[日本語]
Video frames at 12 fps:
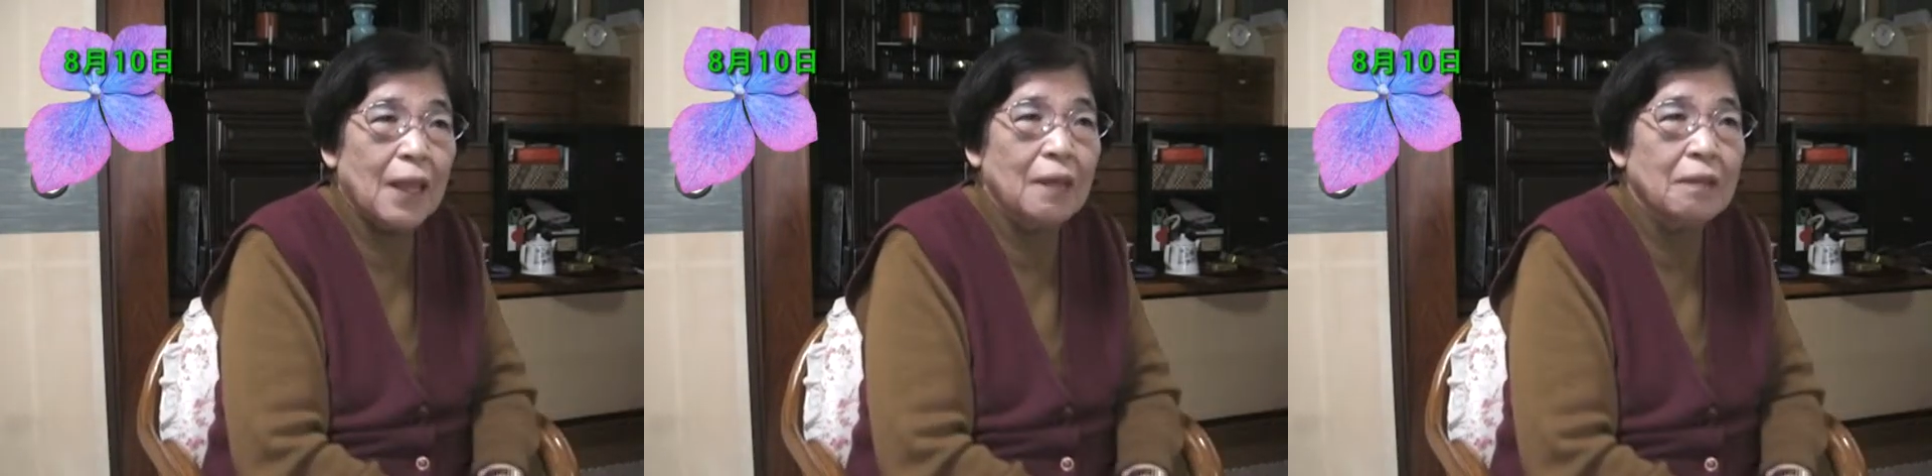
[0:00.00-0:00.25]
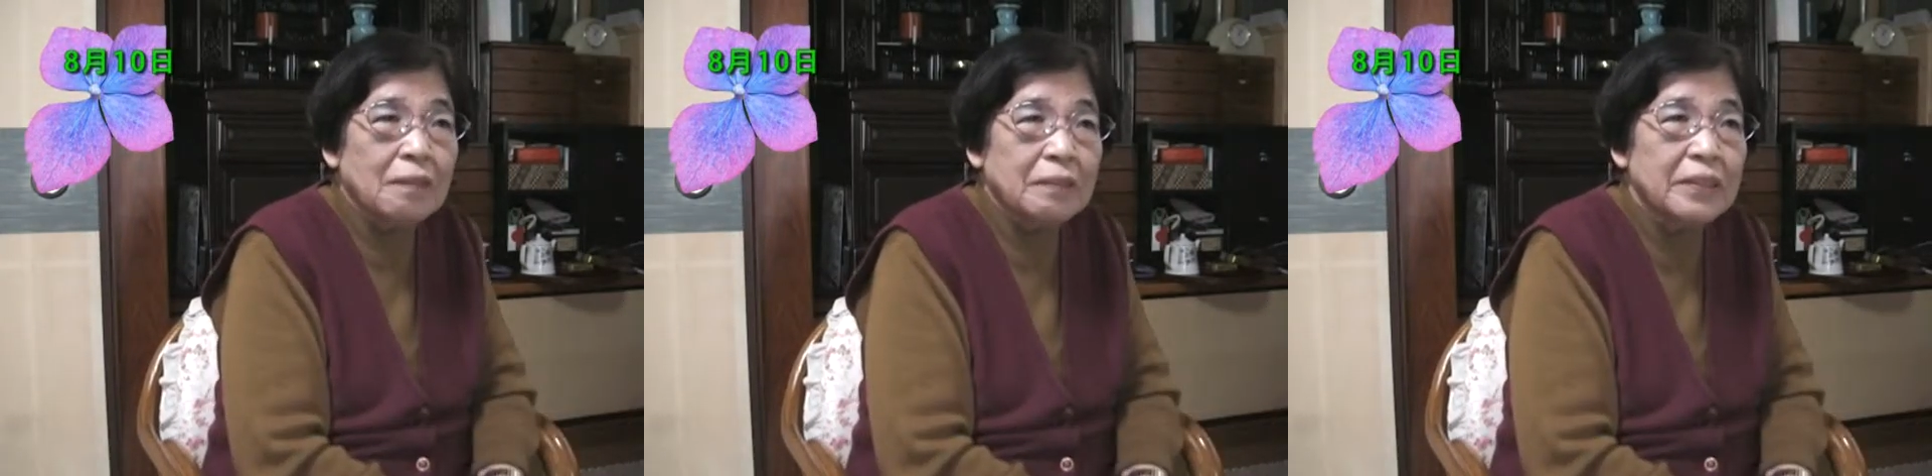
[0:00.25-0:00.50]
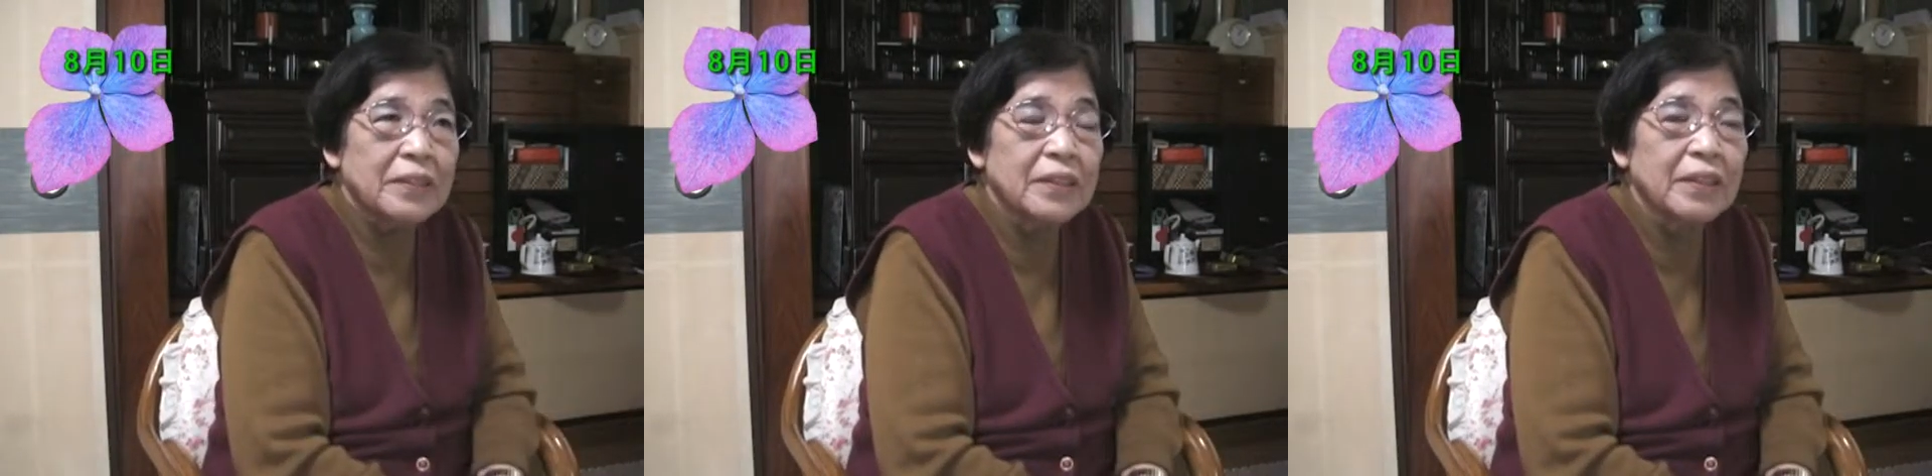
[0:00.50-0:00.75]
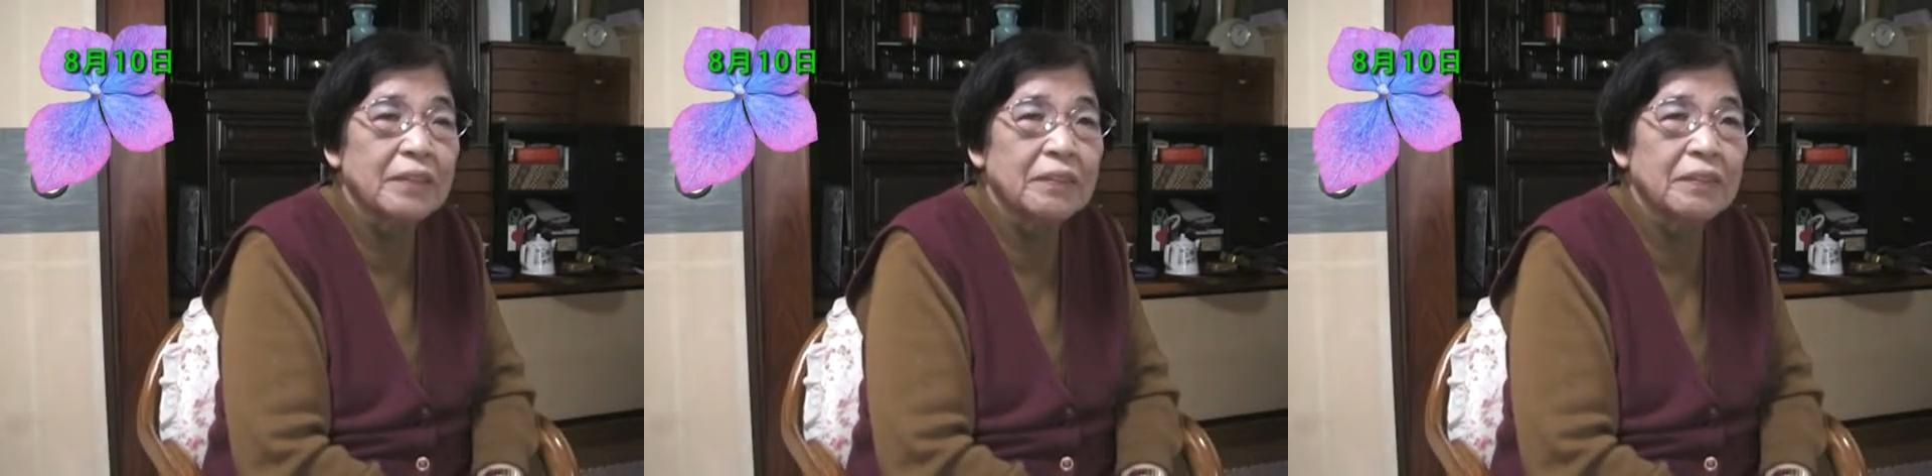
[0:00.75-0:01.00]
あの
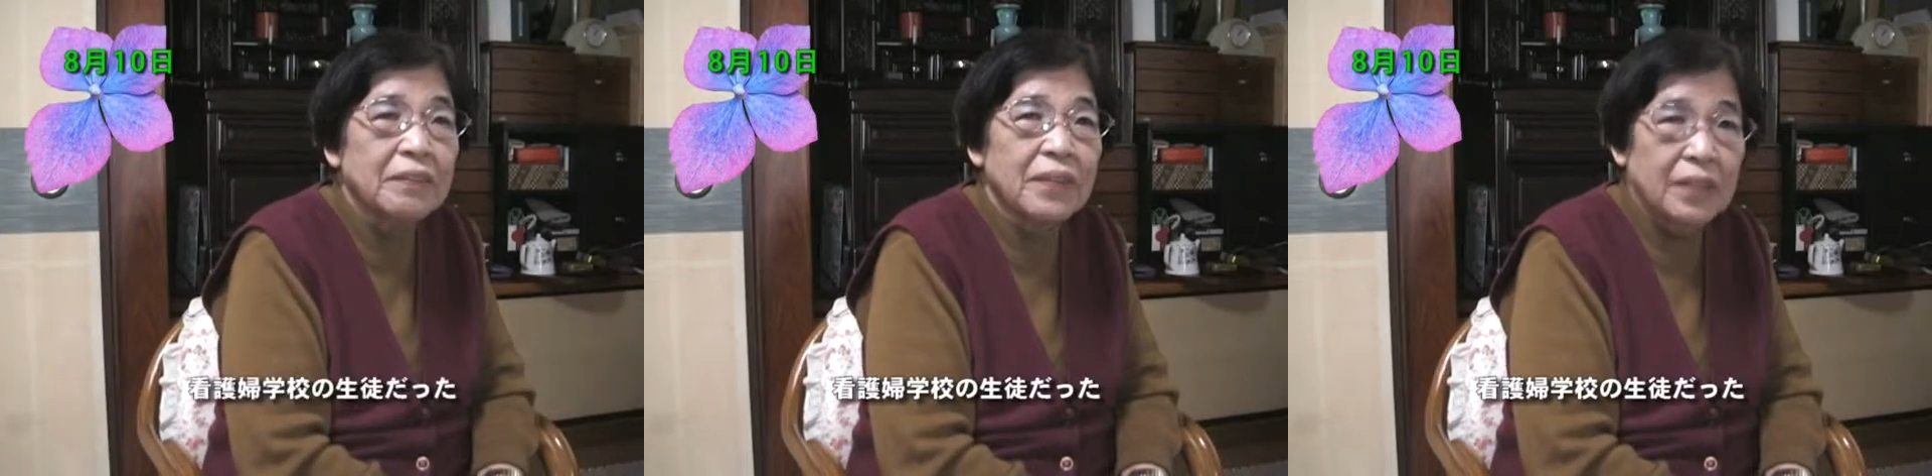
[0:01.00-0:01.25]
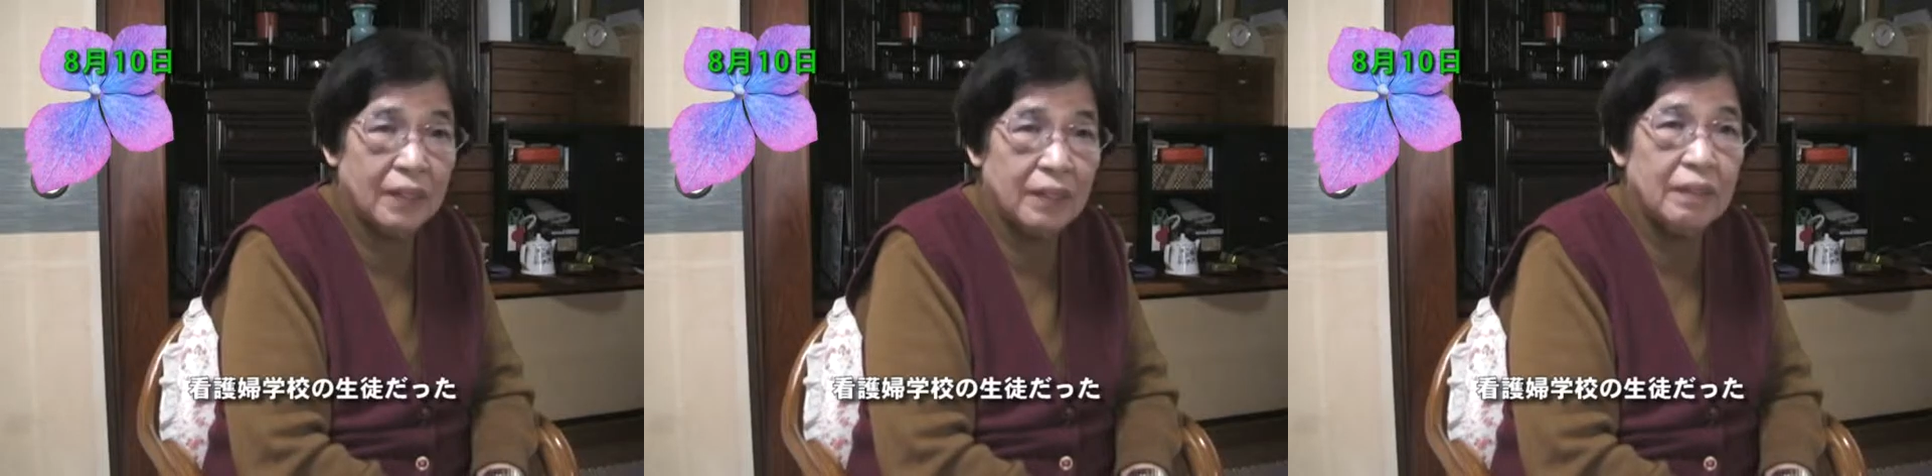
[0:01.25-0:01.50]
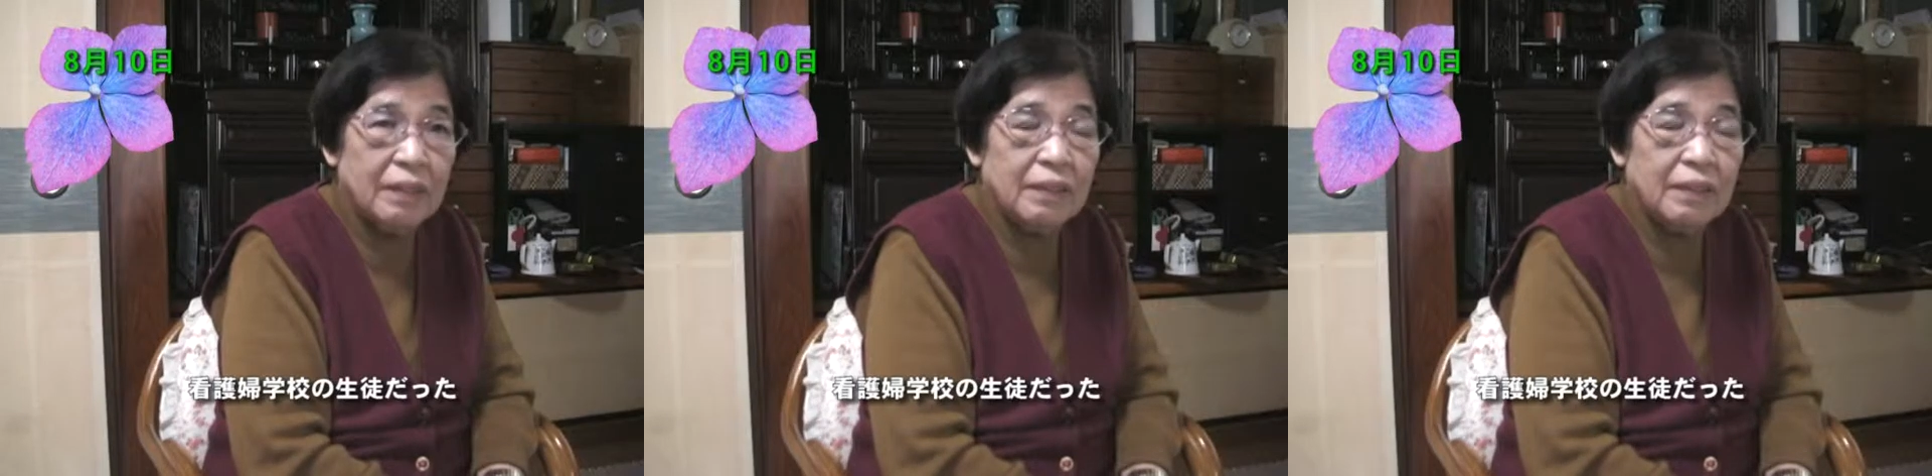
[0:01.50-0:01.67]
日赤の方から